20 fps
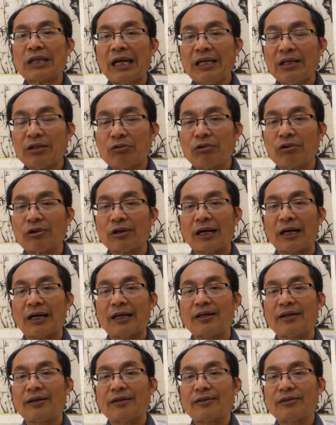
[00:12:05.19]
过来
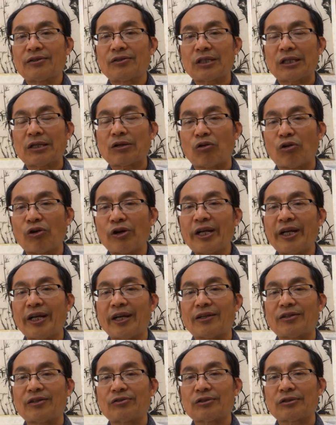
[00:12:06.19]
就在国内
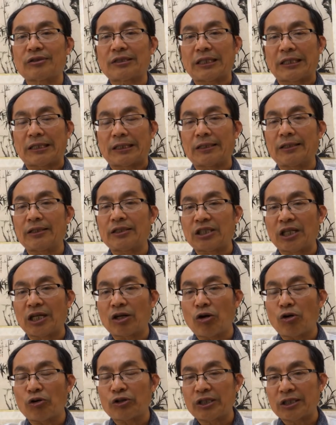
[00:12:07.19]
就是整个结
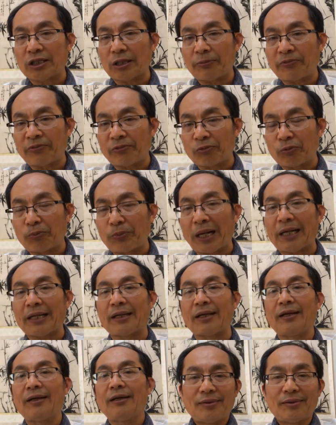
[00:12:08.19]
构性的腐败，
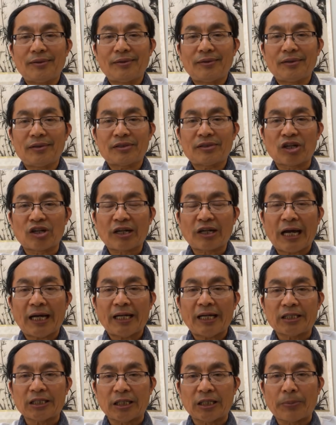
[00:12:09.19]
生态
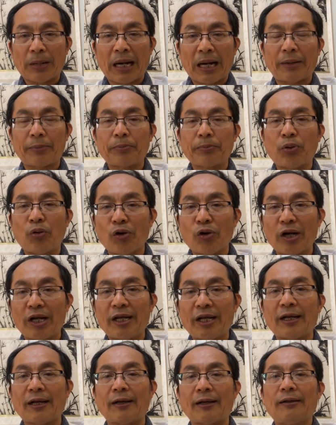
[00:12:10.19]
底盘破
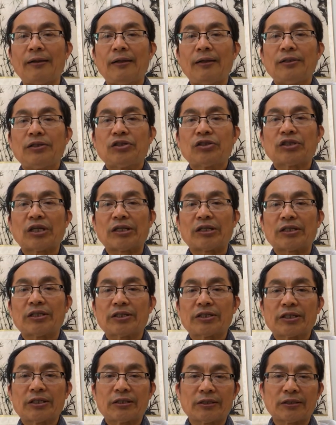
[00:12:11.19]
裂，整个
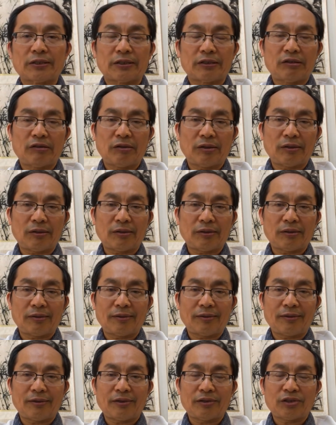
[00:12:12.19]
这个呃
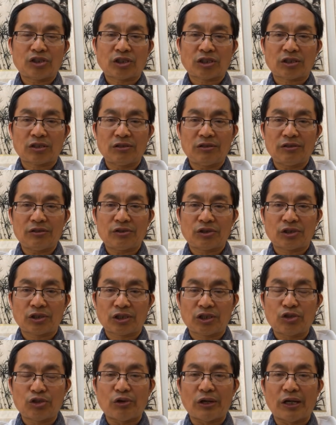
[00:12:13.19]
资
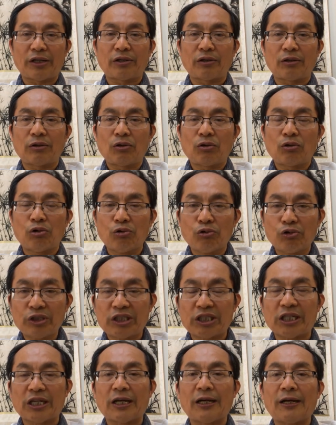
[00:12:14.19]
资源枯
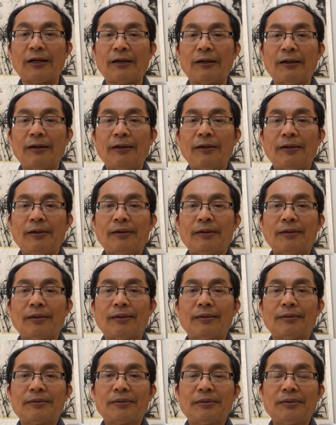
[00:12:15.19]
竭，呃
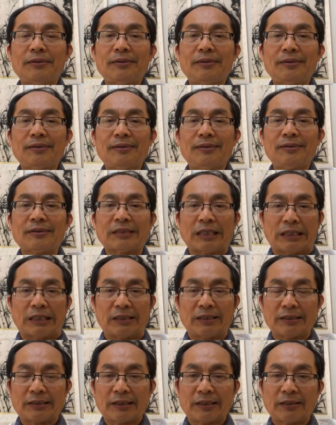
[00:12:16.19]
整
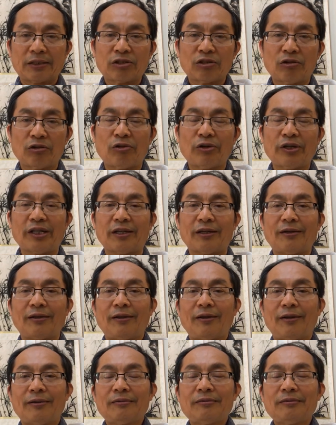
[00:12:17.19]
个这个社会
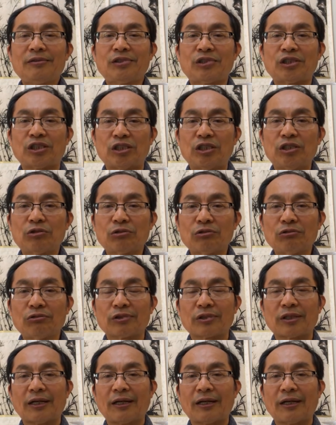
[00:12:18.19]
极度的